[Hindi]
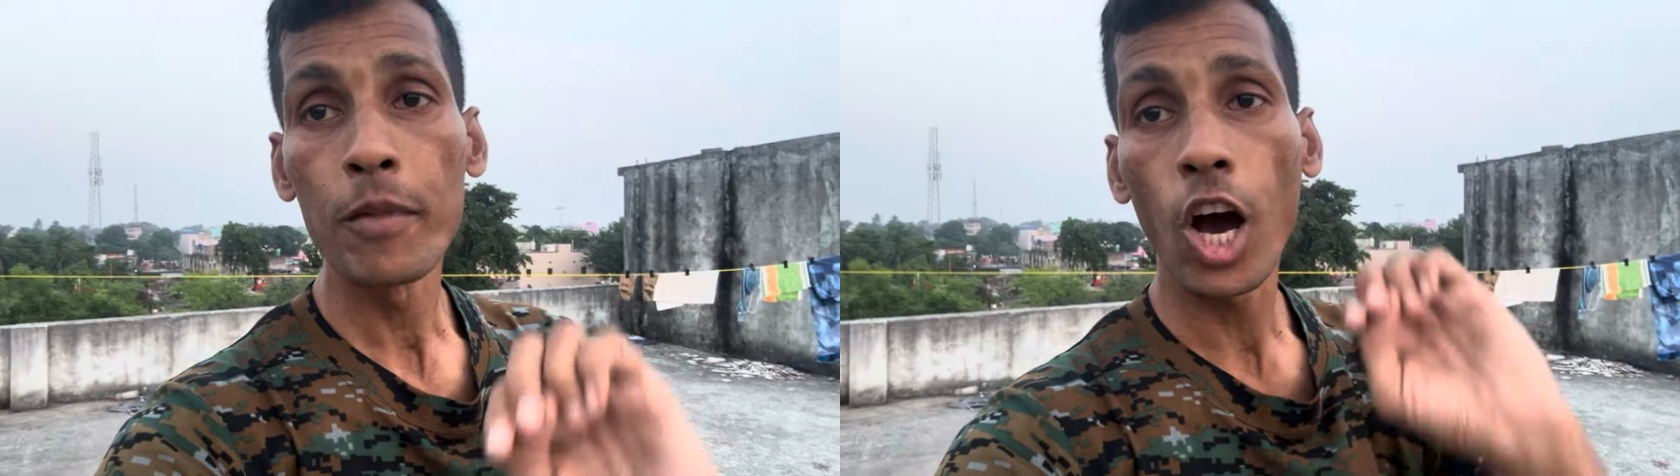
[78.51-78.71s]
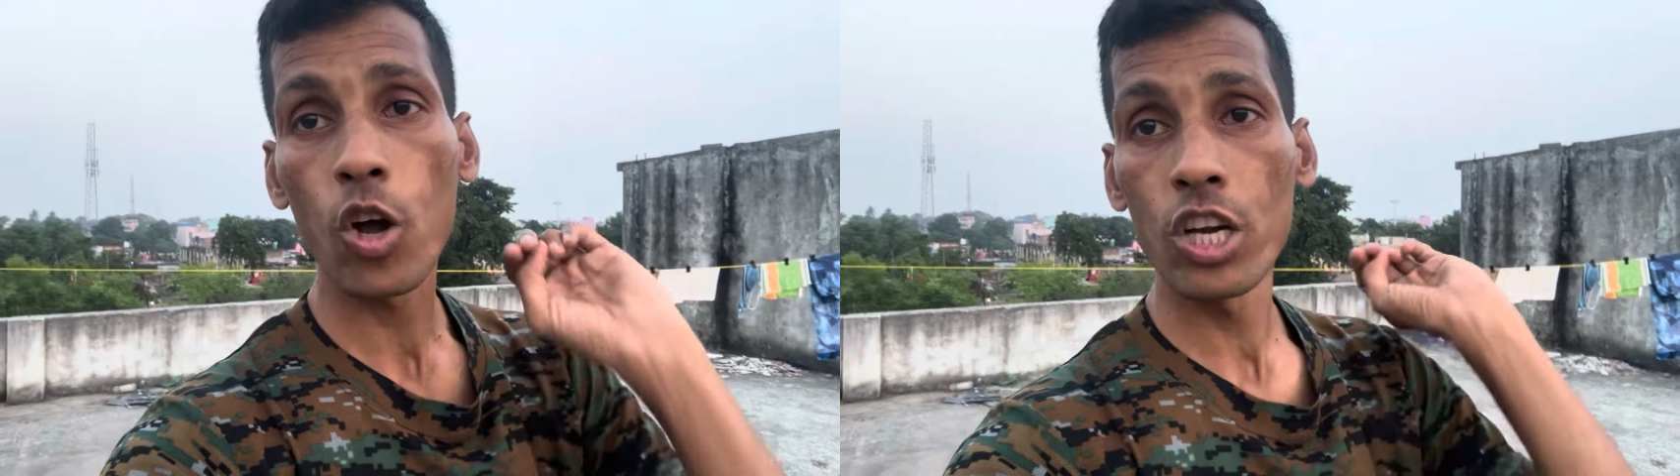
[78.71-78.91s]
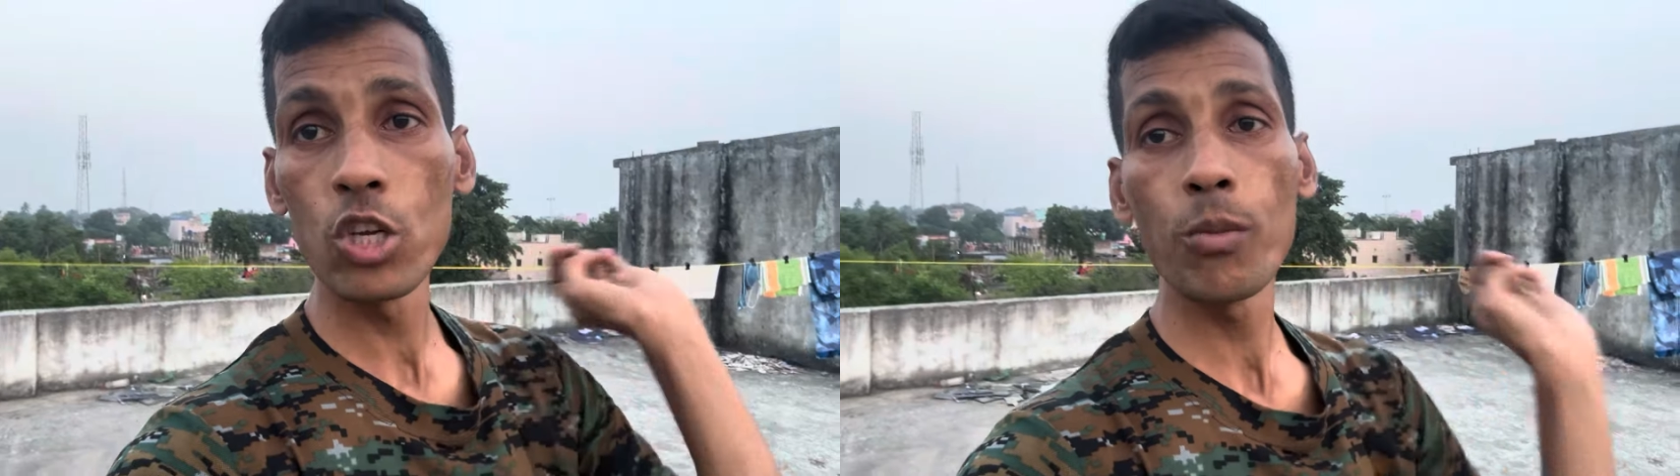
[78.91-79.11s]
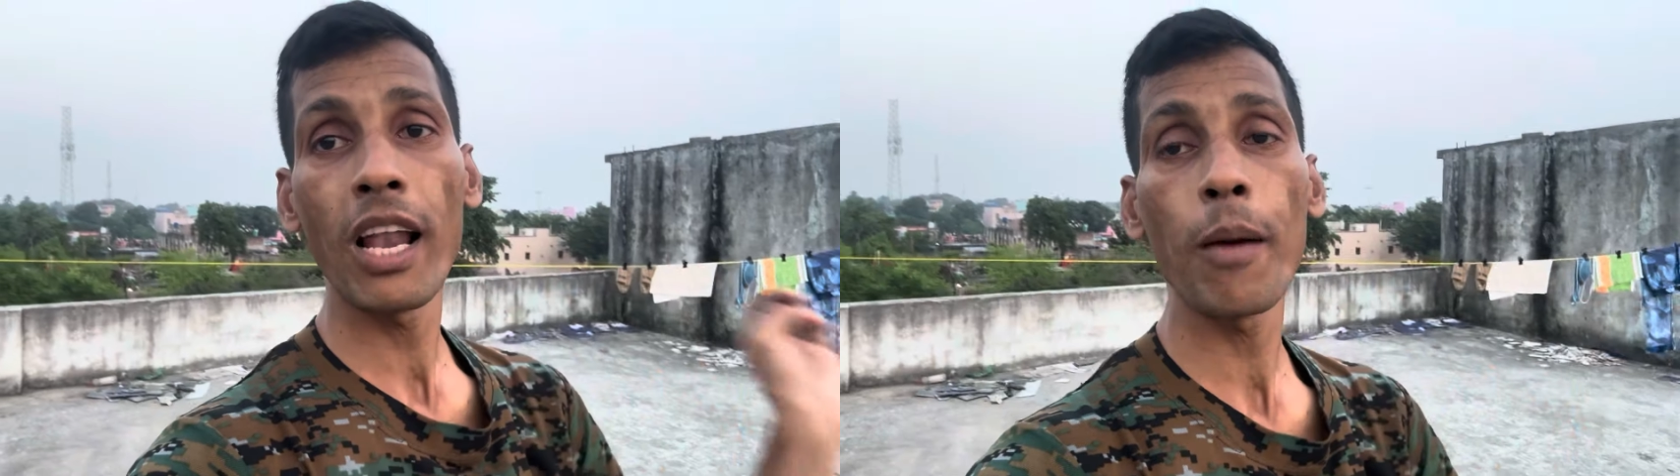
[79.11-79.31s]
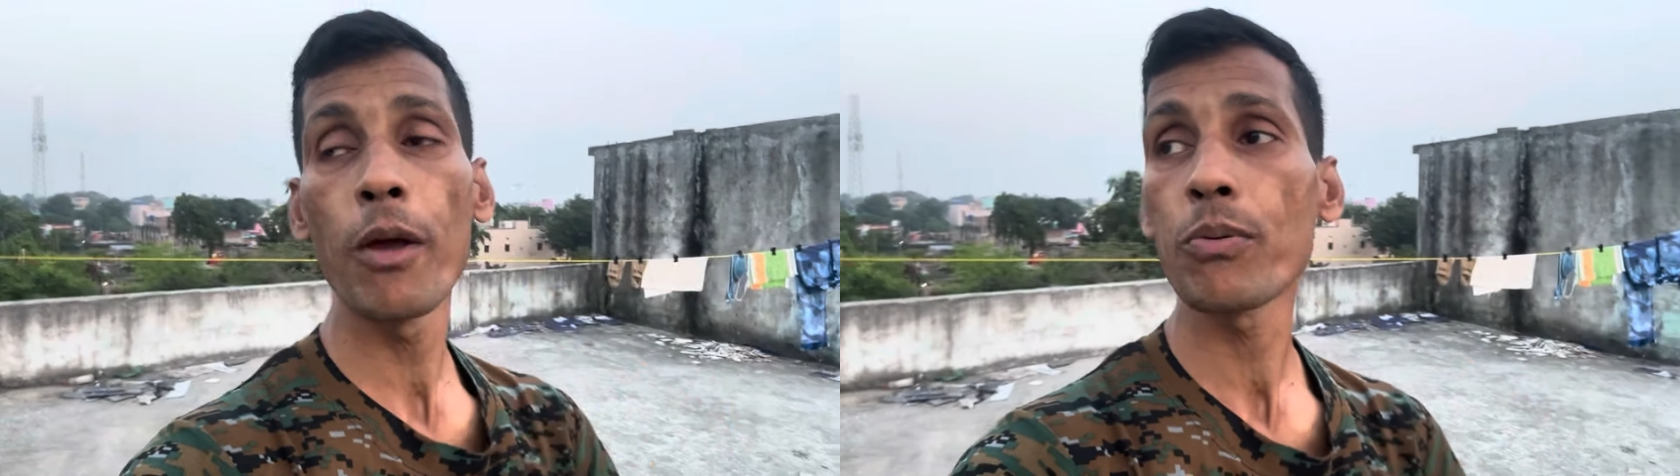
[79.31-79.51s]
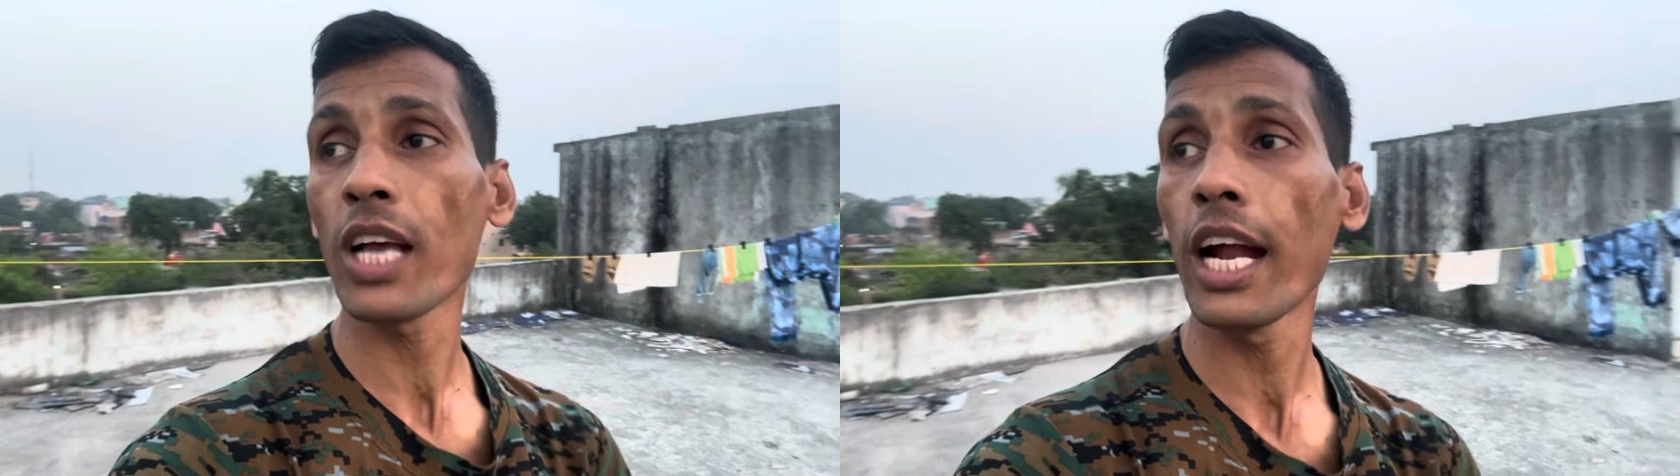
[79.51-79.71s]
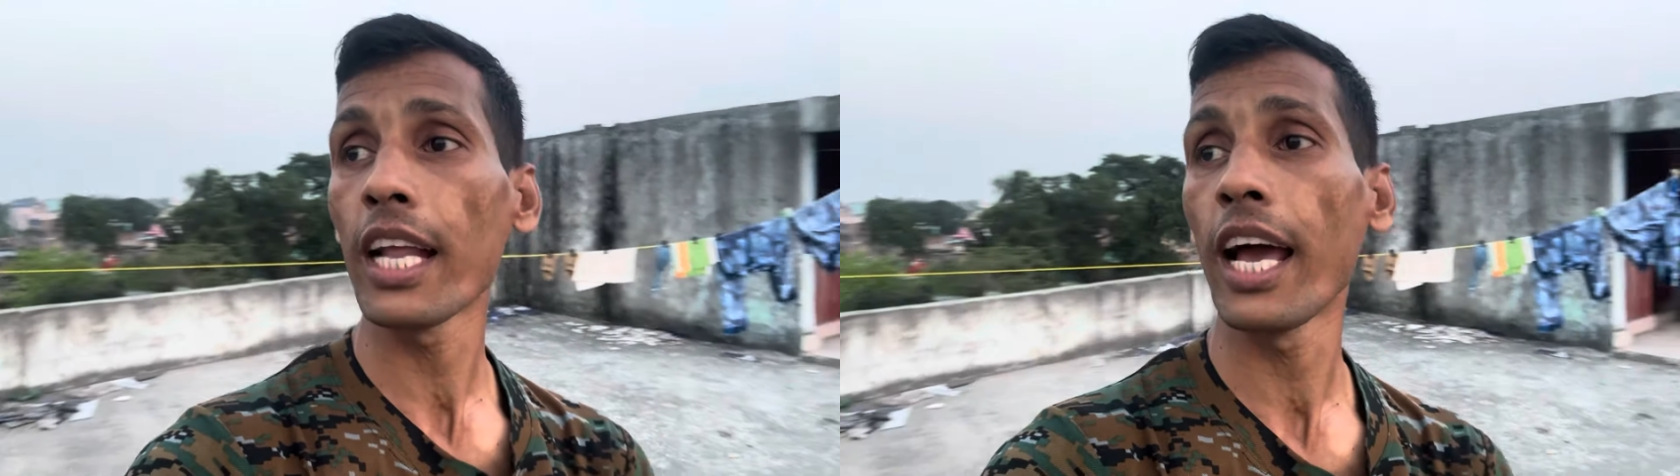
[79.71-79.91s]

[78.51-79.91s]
और न्यू वाला वेबसाइट